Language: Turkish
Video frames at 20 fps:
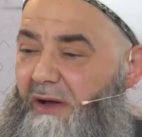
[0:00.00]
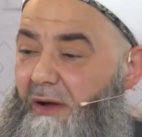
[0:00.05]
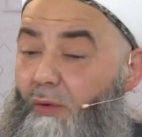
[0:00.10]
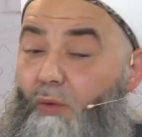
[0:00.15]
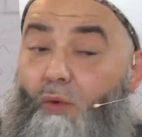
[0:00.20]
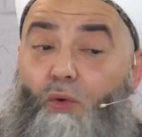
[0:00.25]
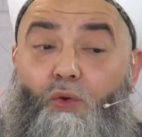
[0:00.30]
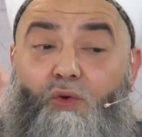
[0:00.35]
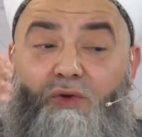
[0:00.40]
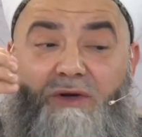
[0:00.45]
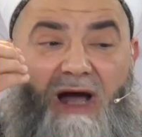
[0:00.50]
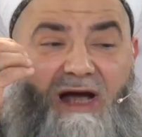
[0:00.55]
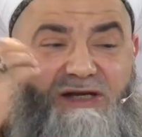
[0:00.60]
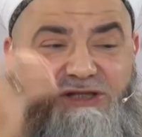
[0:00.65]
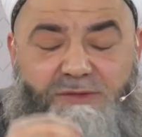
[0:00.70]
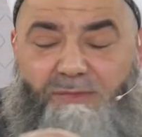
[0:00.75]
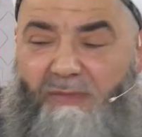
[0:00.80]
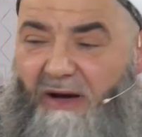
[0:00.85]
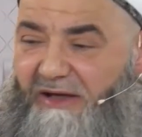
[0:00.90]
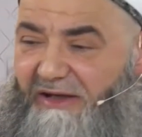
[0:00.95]

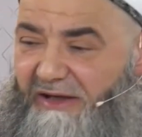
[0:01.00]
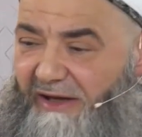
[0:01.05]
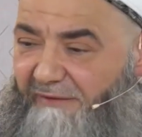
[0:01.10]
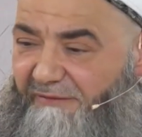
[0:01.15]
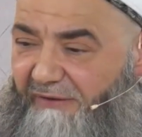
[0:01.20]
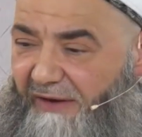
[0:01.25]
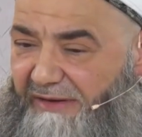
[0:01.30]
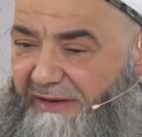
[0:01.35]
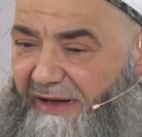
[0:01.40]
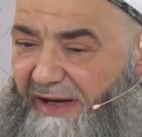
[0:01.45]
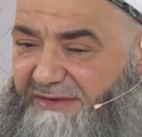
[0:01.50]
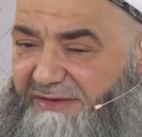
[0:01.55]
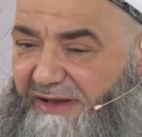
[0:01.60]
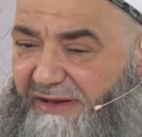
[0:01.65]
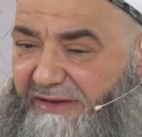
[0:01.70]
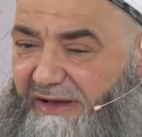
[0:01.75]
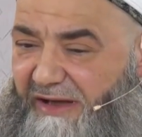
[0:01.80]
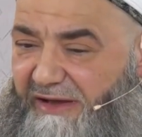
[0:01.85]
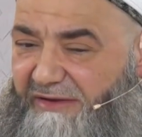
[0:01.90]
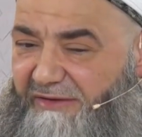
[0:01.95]
Uğraşmayın Efendi
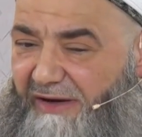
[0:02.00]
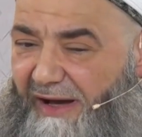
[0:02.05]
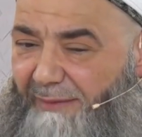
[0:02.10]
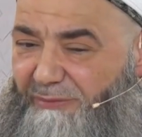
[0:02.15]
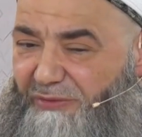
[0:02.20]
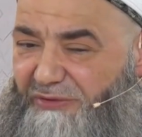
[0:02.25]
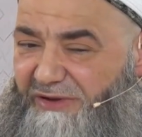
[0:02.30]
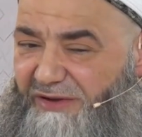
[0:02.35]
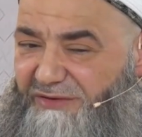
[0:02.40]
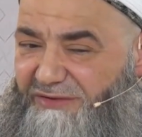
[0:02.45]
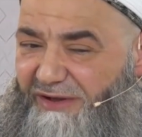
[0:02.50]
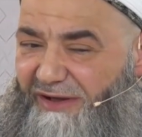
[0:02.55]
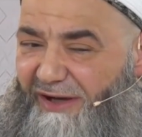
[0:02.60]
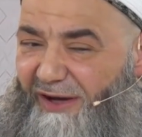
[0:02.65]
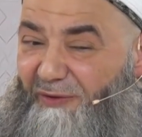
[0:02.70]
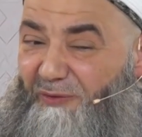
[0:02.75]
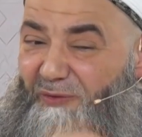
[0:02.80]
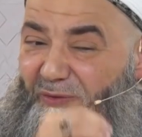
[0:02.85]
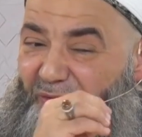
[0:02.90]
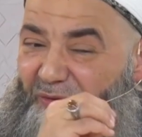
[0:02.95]
Hazretleri'nin rabıtasıyla.
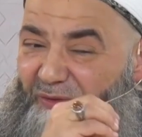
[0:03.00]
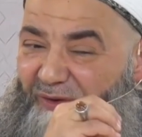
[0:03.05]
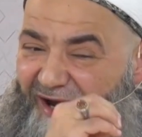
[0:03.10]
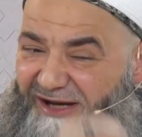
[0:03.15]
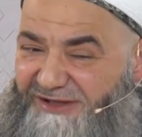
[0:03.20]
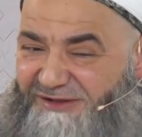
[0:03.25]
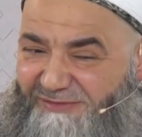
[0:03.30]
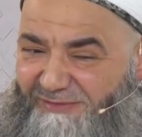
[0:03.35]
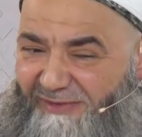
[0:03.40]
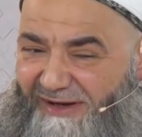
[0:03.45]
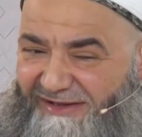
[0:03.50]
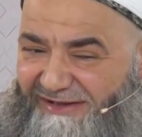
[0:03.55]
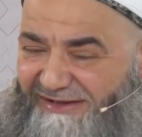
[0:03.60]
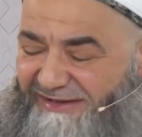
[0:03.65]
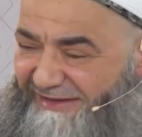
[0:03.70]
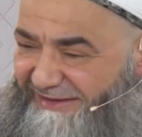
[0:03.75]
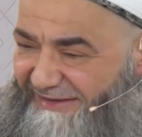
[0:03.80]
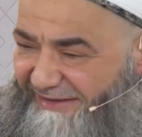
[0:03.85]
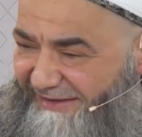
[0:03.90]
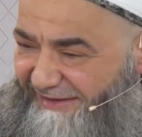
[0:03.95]

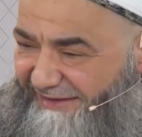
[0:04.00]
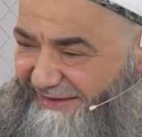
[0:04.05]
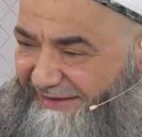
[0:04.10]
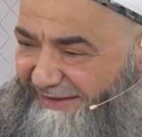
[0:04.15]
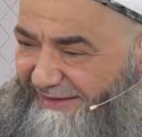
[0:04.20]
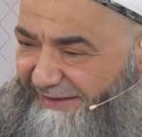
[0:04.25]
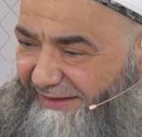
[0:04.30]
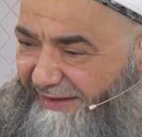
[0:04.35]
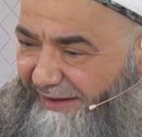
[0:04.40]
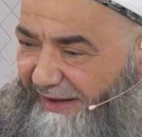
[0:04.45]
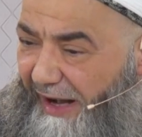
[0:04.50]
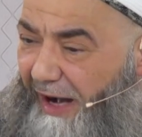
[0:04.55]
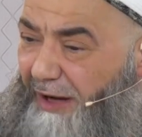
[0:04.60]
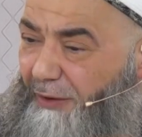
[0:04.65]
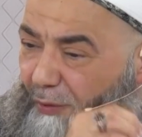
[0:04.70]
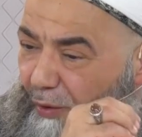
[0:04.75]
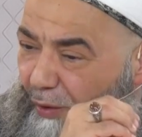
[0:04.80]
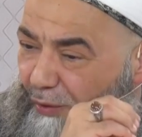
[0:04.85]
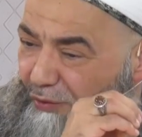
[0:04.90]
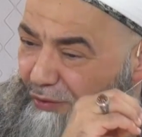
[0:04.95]
Uğraşmayın.
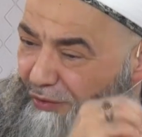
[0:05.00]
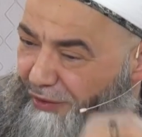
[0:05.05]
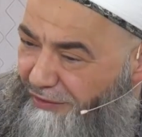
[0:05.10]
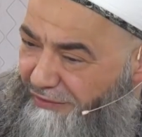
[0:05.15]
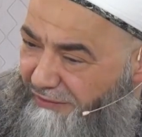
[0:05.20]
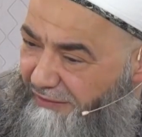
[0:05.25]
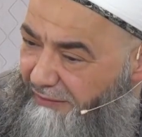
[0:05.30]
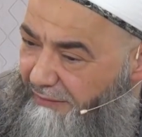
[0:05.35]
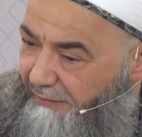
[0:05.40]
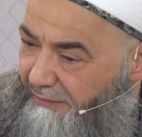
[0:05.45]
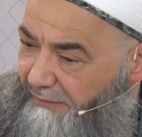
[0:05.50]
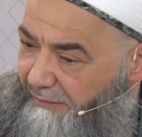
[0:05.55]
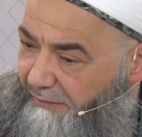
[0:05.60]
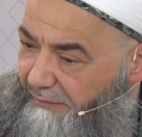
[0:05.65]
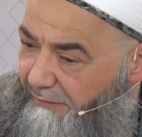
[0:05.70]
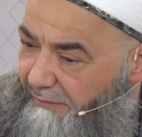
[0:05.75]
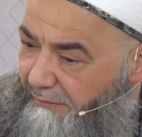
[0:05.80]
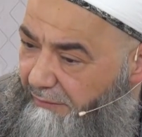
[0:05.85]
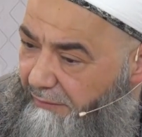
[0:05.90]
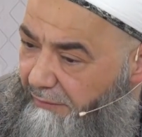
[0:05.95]
Hak onun.
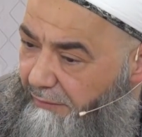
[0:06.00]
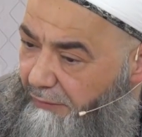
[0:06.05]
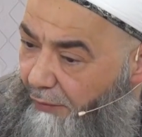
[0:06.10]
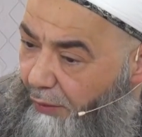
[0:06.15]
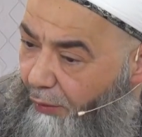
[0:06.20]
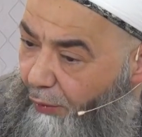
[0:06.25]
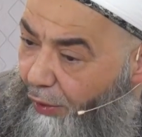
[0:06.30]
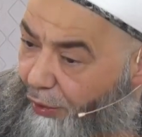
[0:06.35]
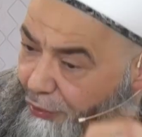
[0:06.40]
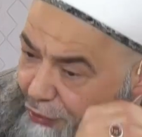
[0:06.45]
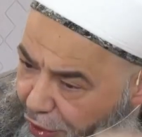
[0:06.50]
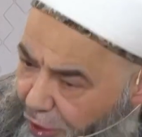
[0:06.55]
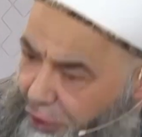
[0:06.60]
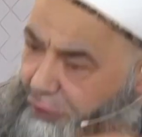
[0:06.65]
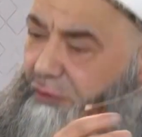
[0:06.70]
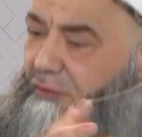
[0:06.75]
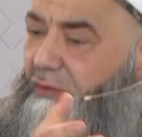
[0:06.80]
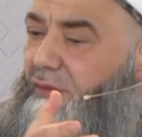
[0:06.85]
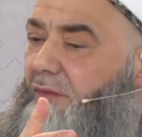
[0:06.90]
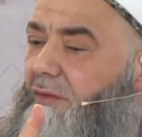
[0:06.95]

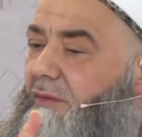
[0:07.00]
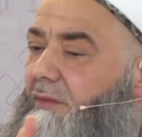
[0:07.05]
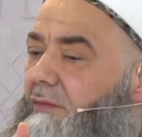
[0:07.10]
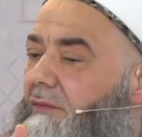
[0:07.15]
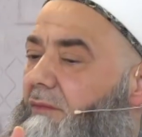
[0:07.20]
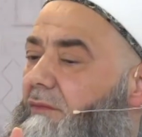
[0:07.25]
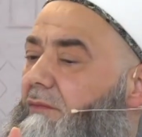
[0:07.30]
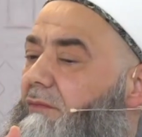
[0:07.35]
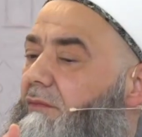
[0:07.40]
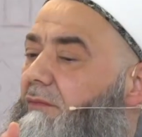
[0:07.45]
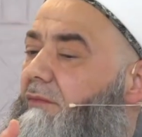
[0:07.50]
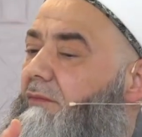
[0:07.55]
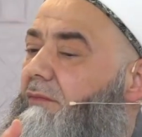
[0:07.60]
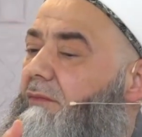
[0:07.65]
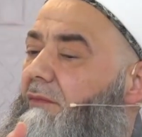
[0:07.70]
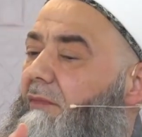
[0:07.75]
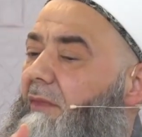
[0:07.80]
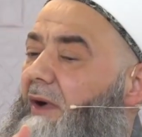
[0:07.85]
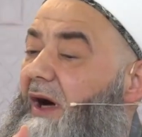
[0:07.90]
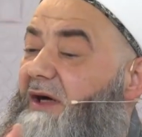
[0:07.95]
Onun.
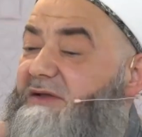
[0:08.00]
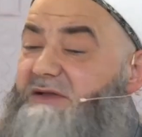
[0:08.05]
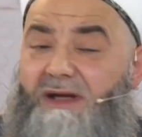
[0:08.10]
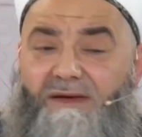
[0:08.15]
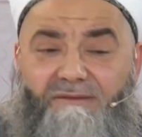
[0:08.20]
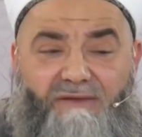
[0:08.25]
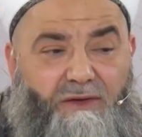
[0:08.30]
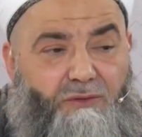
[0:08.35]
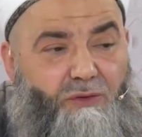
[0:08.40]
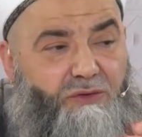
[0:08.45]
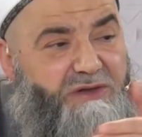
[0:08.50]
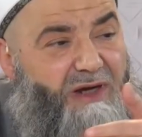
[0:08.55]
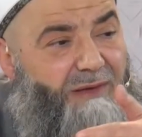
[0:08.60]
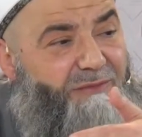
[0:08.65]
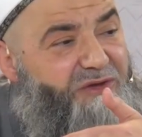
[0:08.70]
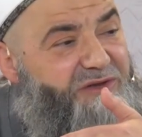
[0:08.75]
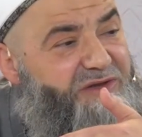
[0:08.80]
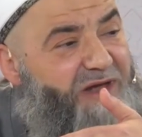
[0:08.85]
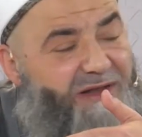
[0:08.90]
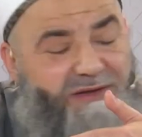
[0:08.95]
Hasan Efendi
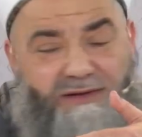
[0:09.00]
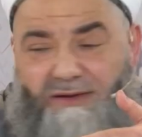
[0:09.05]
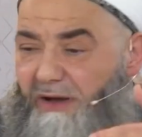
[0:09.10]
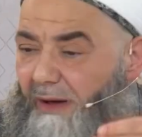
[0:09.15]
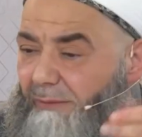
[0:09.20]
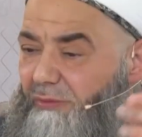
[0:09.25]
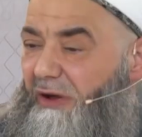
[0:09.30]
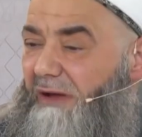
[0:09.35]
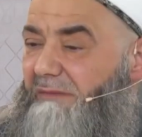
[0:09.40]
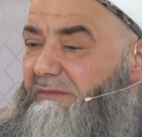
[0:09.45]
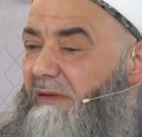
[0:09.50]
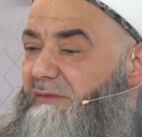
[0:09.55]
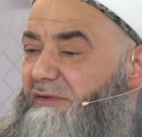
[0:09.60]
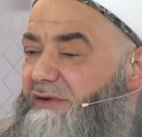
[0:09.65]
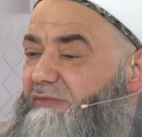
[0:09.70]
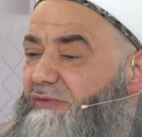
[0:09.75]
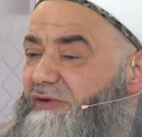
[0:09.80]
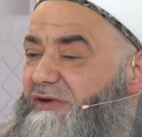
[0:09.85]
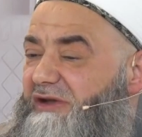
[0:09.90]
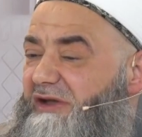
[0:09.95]
hocamız zaten kabul etmemiş
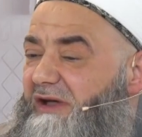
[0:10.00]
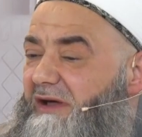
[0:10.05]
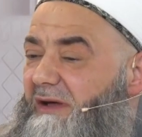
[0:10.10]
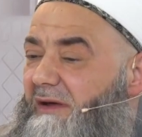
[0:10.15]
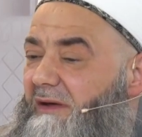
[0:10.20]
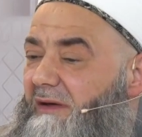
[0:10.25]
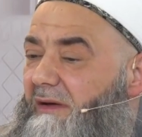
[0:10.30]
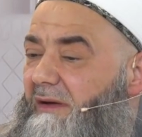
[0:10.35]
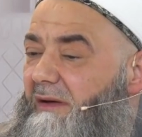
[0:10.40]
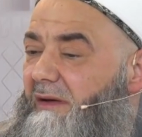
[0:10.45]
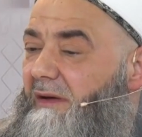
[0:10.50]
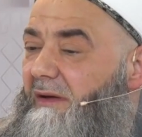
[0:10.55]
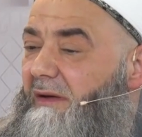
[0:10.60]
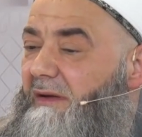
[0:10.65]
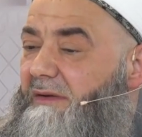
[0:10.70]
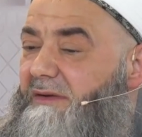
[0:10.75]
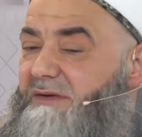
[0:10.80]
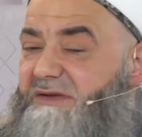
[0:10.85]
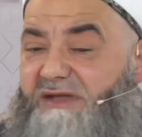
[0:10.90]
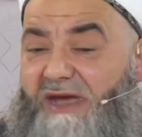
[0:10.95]
bu işi.
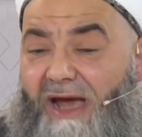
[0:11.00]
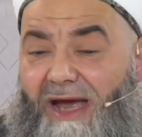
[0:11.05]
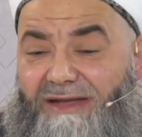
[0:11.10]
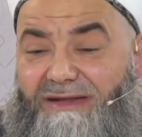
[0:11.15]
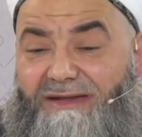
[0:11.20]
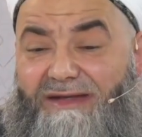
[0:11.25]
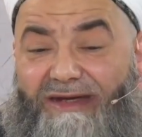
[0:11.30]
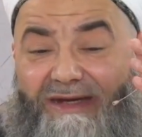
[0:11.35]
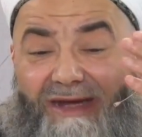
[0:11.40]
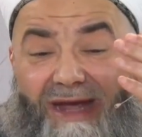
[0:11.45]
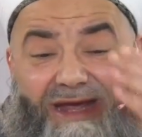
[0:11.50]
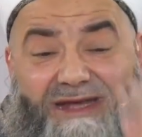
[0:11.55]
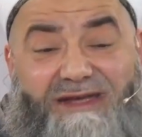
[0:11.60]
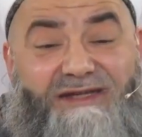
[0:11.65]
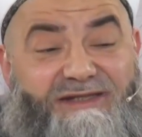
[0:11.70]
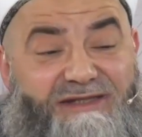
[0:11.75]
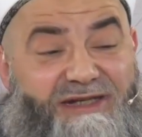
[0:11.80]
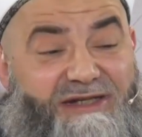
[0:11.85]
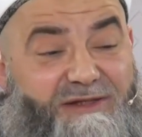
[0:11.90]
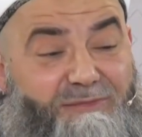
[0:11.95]
Sen niye
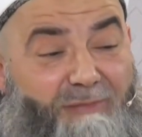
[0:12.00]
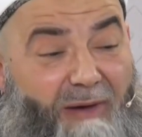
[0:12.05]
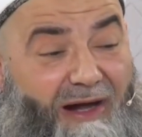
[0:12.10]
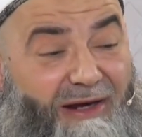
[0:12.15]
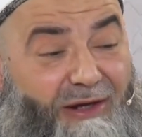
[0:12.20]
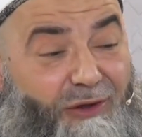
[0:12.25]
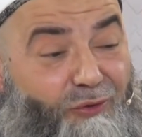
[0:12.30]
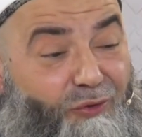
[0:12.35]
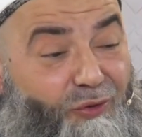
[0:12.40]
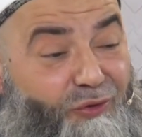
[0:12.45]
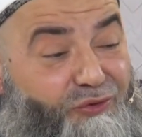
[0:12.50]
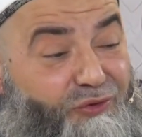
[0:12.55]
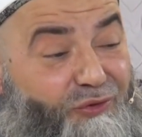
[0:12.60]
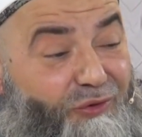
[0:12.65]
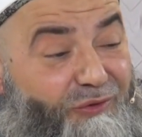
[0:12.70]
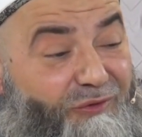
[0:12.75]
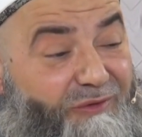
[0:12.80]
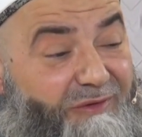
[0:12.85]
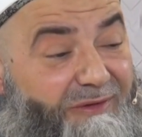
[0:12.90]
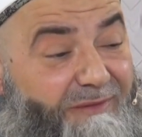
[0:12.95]
istismar
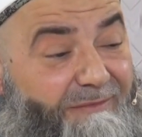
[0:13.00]
ediyorsun?